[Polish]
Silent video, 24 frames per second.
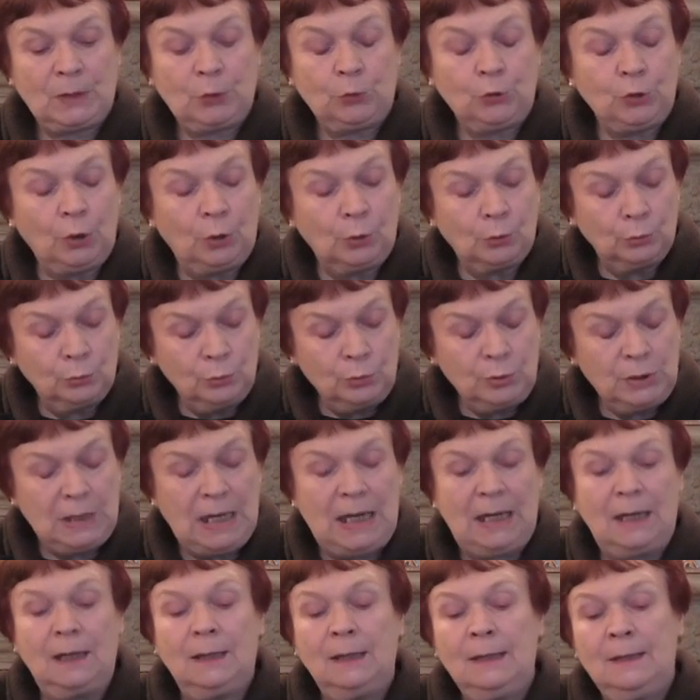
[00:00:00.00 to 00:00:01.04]

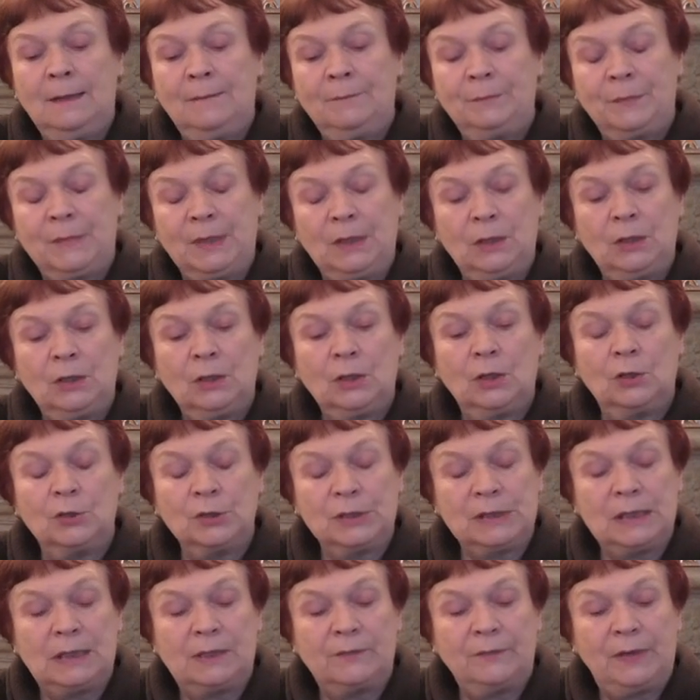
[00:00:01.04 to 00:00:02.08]
Torunia, e,
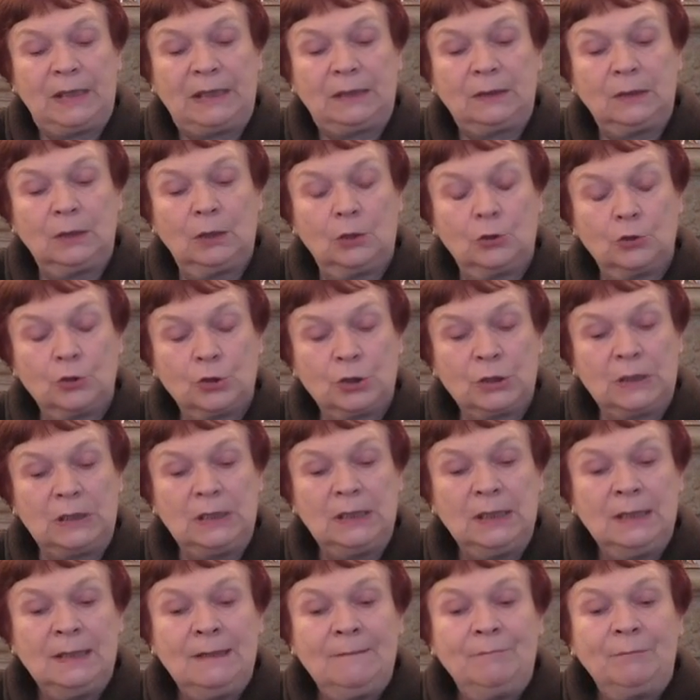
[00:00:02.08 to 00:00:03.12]

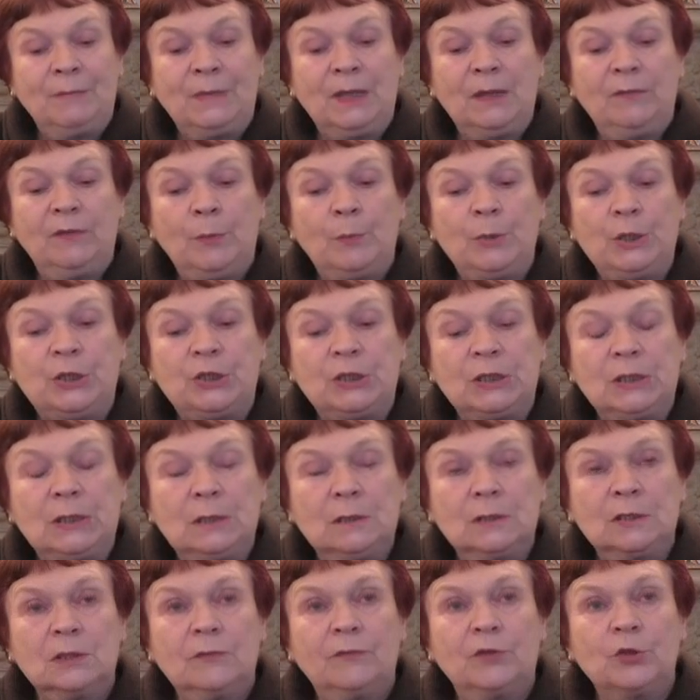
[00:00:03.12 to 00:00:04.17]
konserwatorzy. Wobec
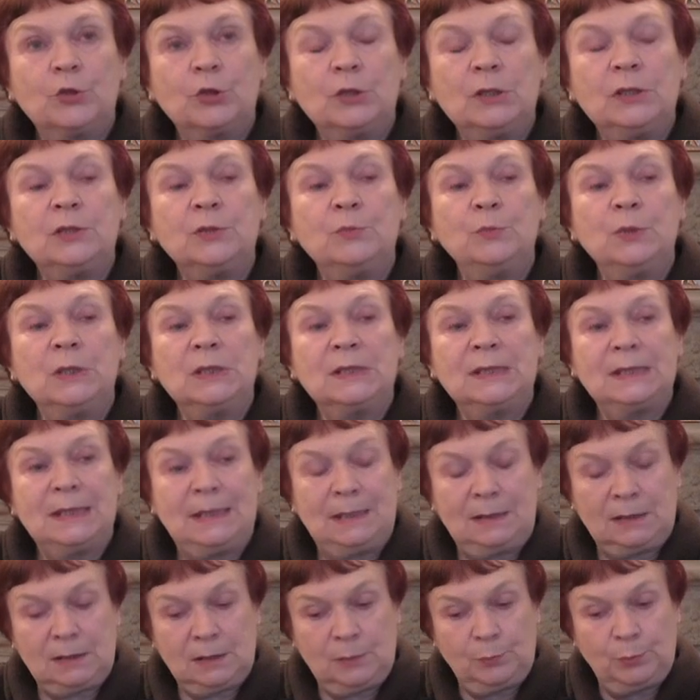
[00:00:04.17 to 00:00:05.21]
czego stworzyliśmy
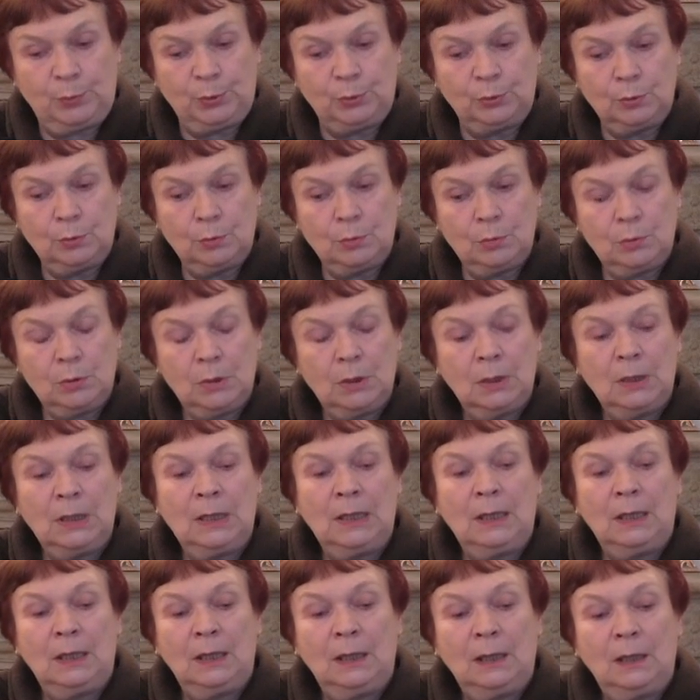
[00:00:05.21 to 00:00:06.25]
zespół
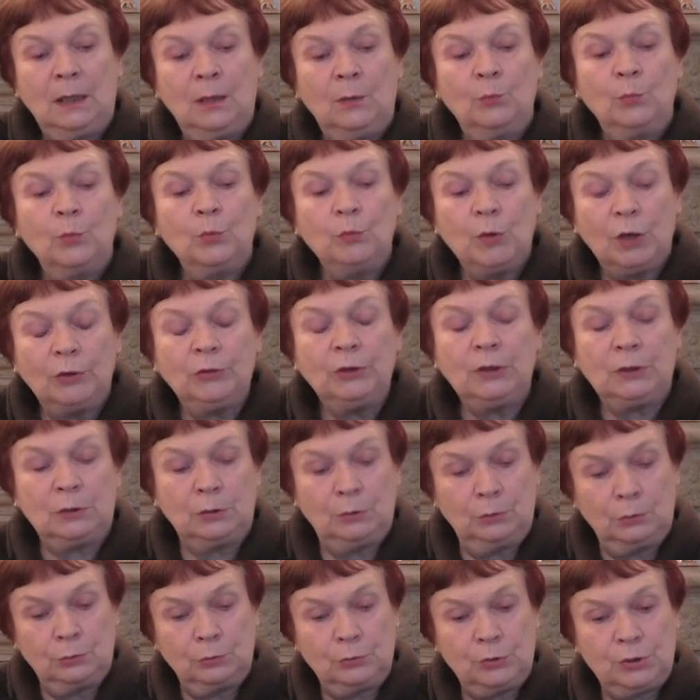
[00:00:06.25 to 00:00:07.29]
młodych
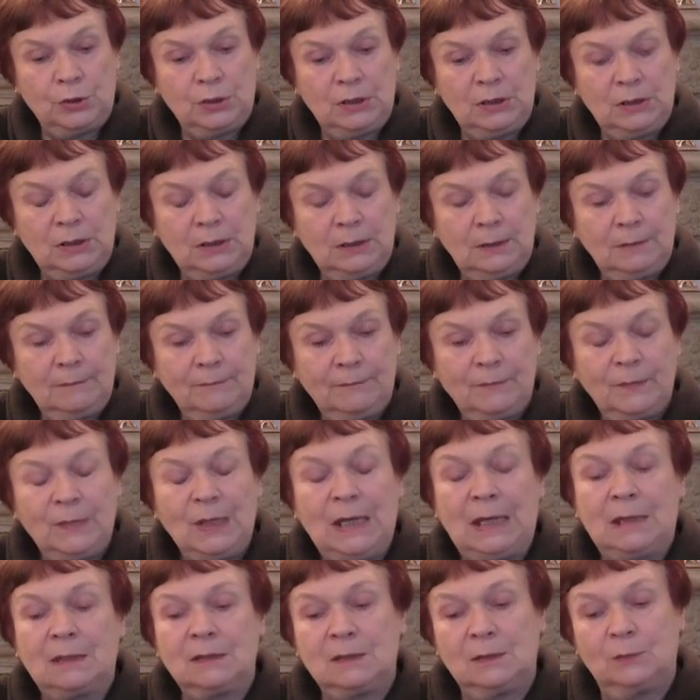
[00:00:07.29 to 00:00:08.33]
ludzi.
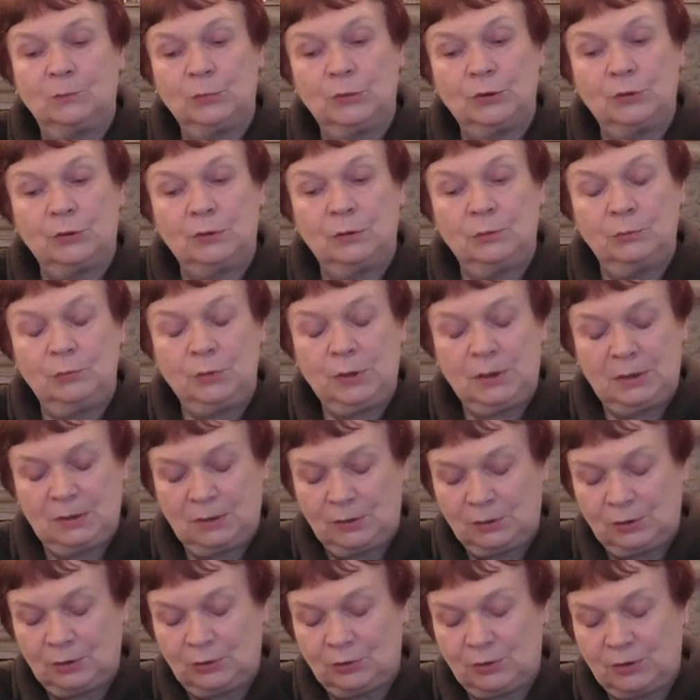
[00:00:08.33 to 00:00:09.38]
No jak są młodzi ludzie,
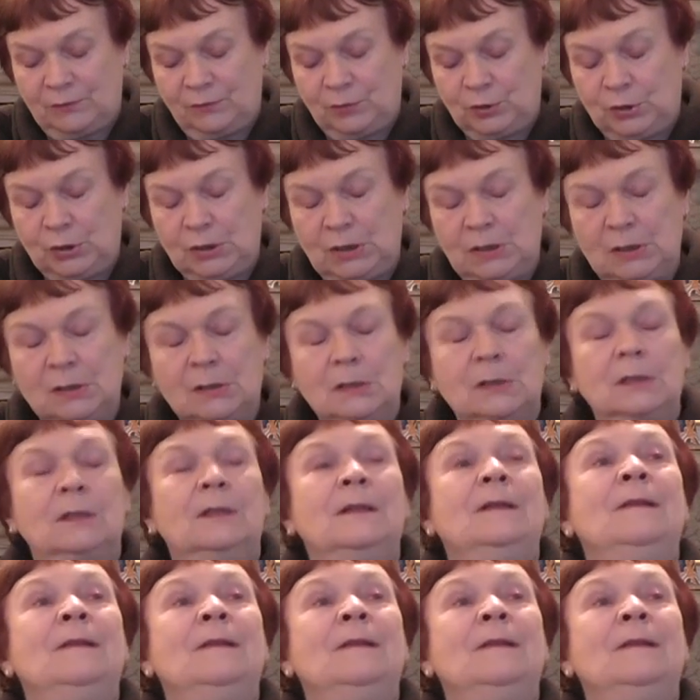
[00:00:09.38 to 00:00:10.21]
no to oczywiście jest